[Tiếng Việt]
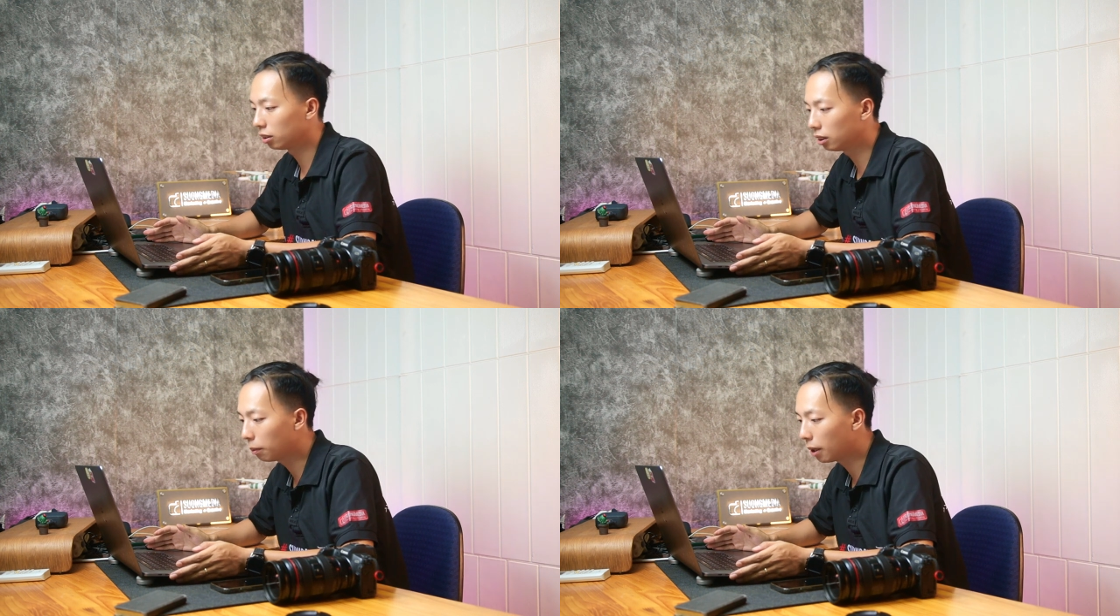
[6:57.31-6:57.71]

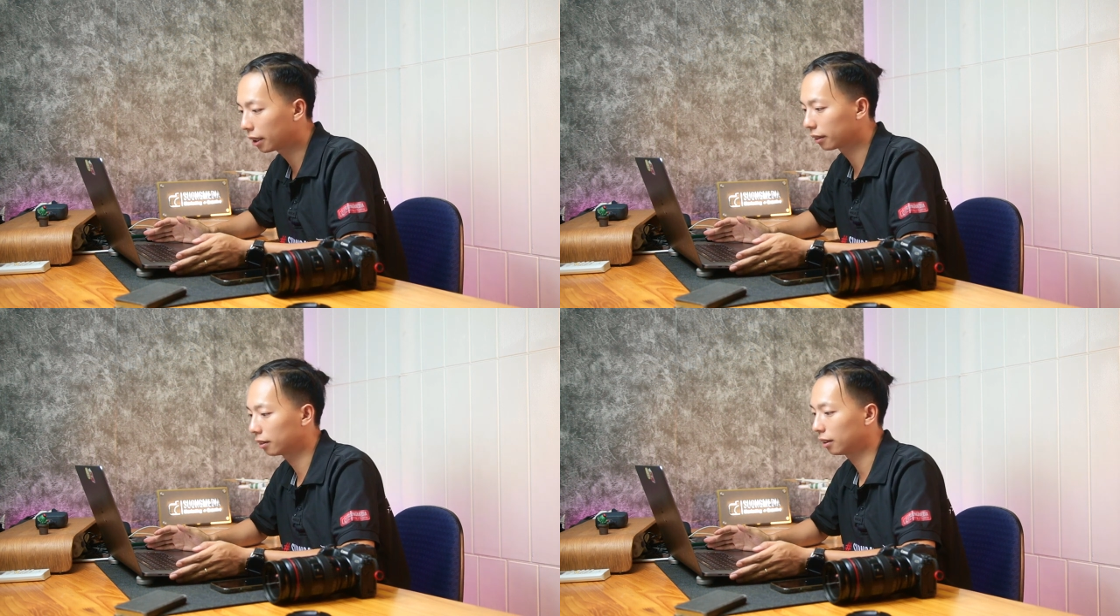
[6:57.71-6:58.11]
nhiếp
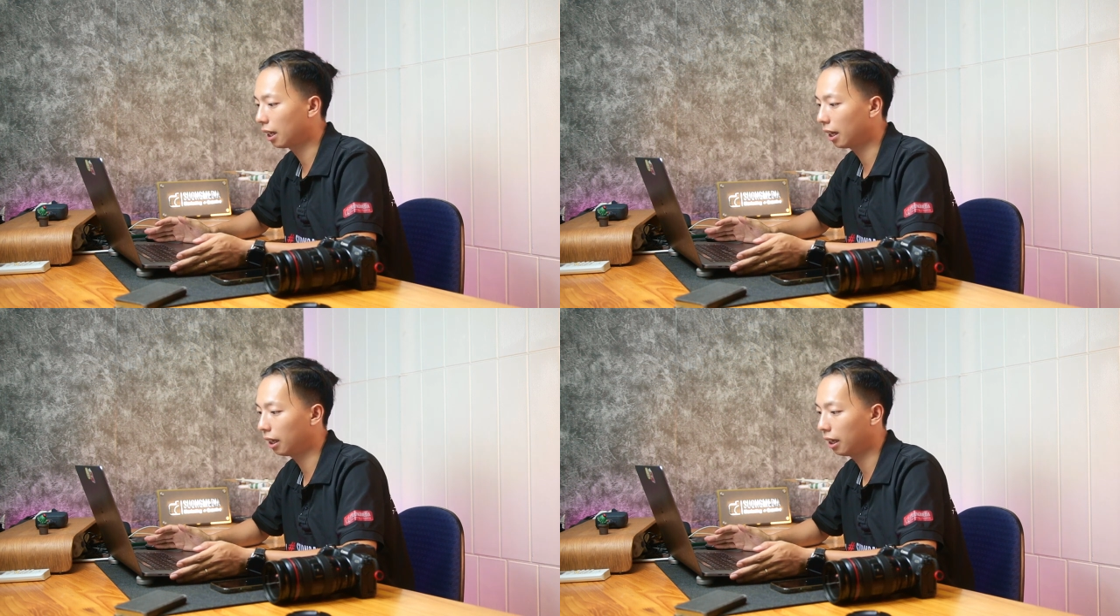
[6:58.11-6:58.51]
ảnh
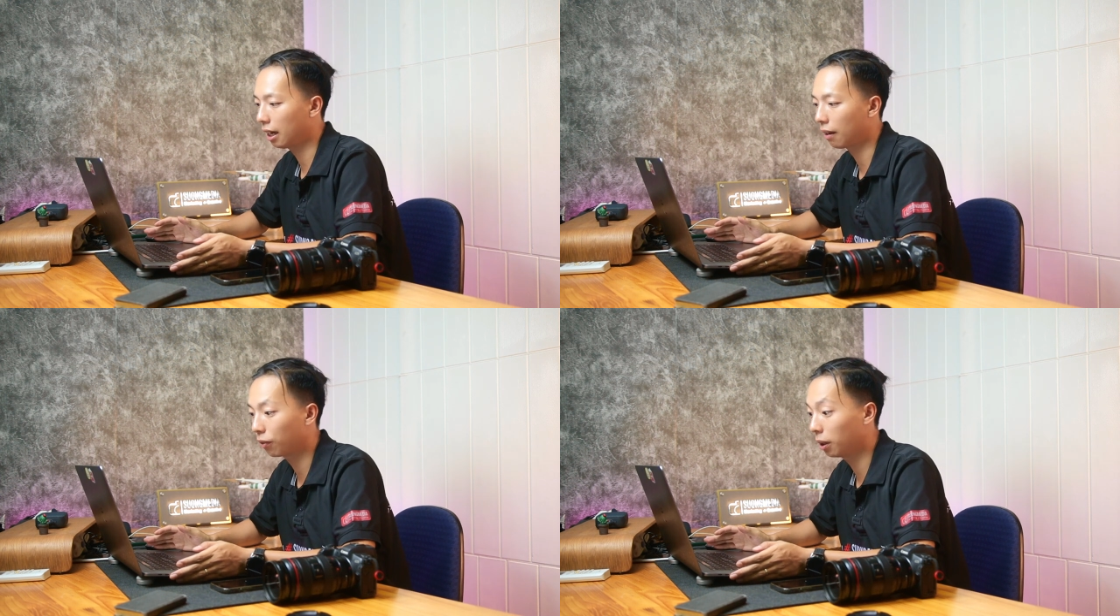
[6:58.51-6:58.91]
hay
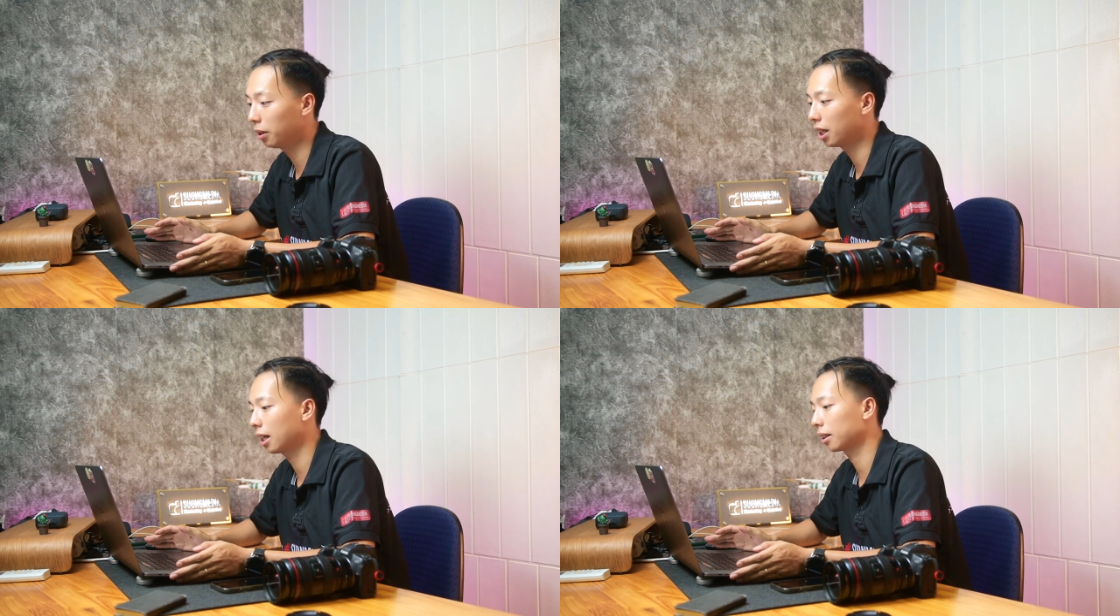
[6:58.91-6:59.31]
làm
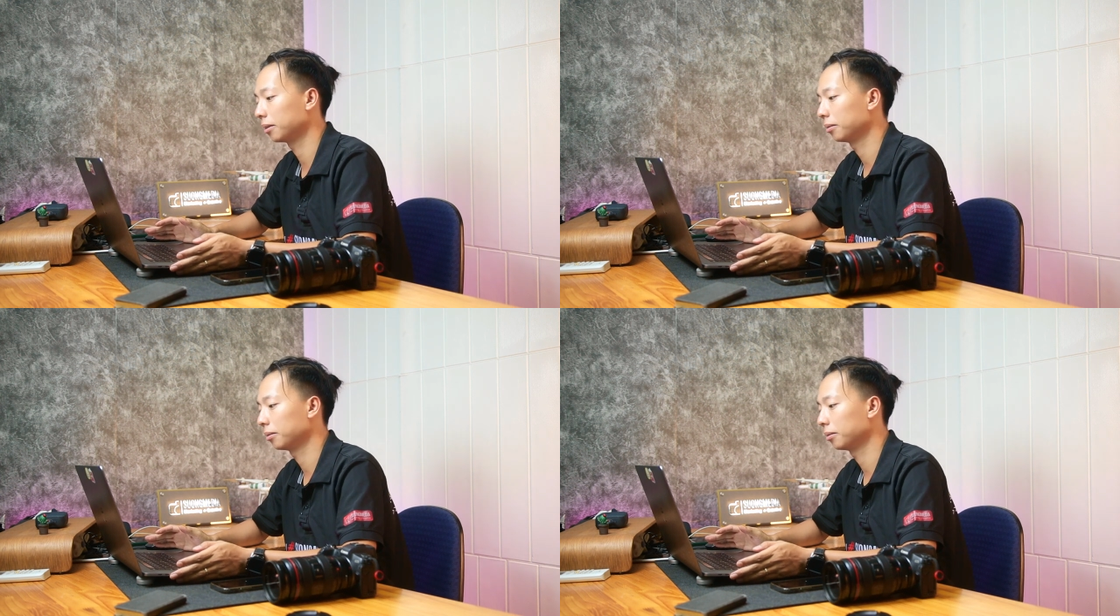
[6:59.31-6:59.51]
phim điện ảnh.